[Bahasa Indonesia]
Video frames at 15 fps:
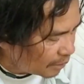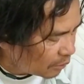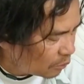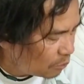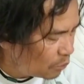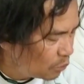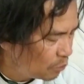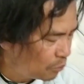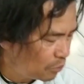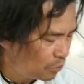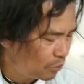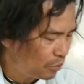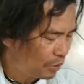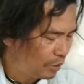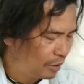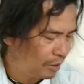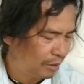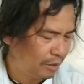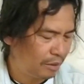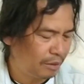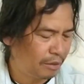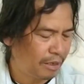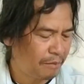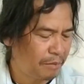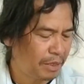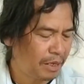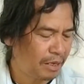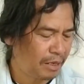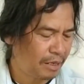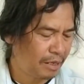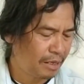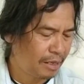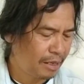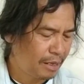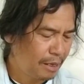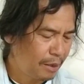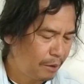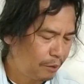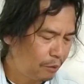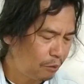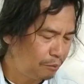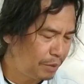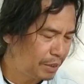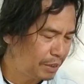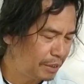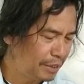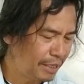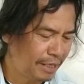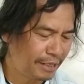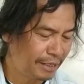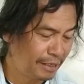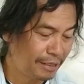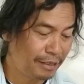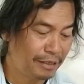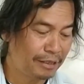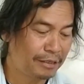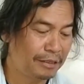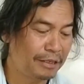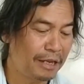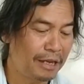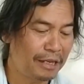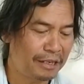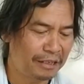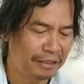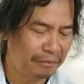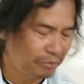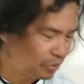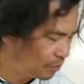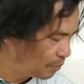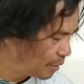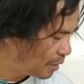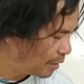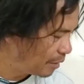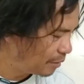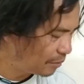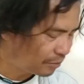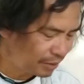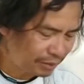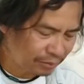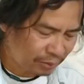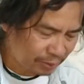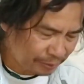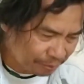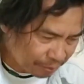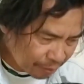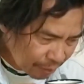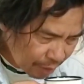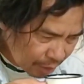Aku minum dulu Ini ini namanya kopi senja Karena ini senja hari ini Bismillahirrahmanirrahim